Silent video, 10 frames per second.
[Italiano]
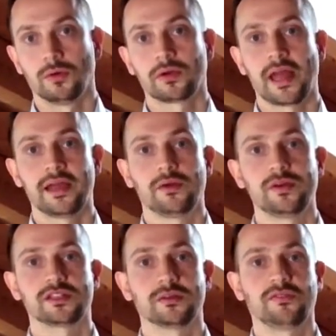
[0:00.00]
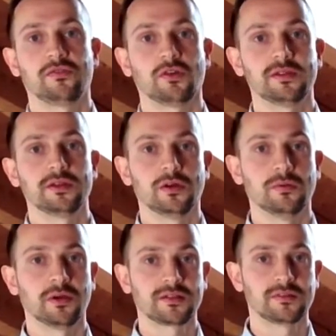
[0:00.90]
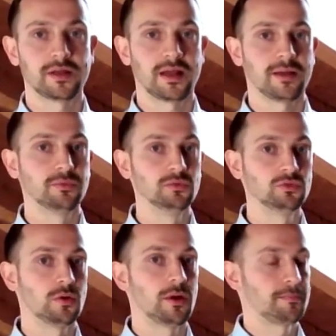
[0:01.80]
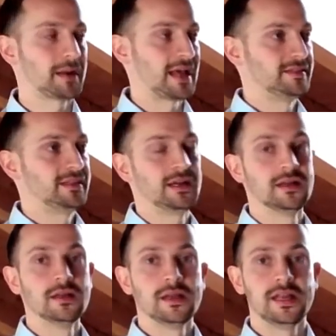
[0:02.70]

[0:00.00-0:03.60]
Ok, questa è una forma di collaborazione appunto pratica